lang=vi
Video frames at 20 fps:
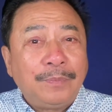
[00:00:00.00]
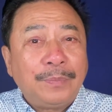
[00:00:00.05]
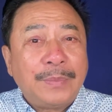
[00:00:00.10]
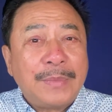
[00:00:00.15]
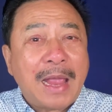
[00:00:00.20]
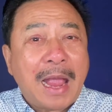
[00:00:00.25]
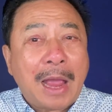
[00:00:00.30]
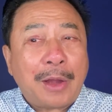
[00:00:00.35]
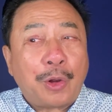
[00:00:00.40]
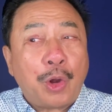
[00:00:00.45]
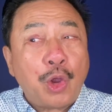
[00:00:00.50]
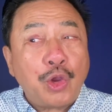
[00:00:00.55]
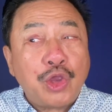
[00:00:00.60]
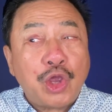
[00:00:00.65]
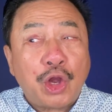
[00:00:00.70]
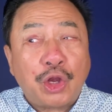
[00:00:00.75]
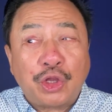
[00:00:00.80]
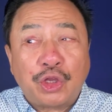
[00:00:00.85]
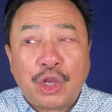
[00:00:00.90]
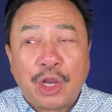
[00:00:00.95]
Và nó
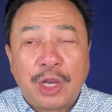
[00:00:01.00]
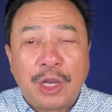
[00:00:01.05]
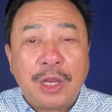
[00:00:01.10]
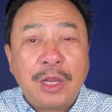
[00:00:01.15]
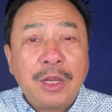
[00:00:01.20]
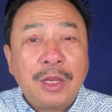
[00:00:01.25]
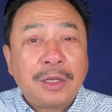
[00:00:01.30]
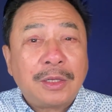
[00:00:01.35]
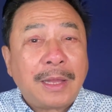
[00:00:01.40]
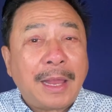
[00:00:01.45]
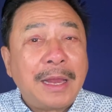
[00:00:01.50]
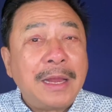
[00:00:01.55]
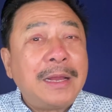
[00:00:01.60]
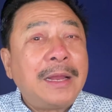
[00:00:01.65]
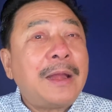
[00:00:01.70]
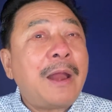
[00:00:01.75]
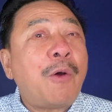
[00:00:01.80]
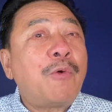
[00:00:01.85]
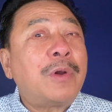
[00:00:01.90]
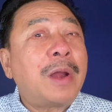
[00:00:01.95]
nhìn thì thấy
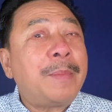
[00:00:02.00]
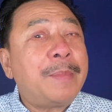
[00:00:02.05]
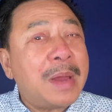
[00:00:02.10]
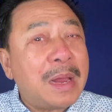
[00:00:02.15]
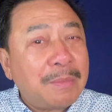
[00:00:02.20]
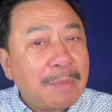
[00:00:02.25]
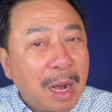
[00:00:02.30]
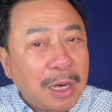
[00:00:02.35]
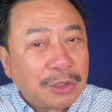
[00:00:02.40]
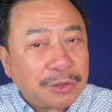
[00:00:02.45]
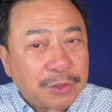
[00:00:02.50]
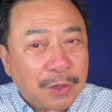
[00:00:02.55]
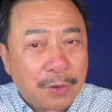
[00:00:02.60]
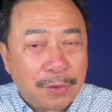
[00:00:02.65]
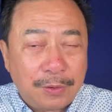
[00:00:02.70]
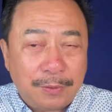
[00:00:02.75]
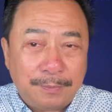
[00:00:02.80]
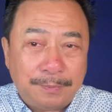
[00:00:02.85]
cái đầu đã biến mất rồi.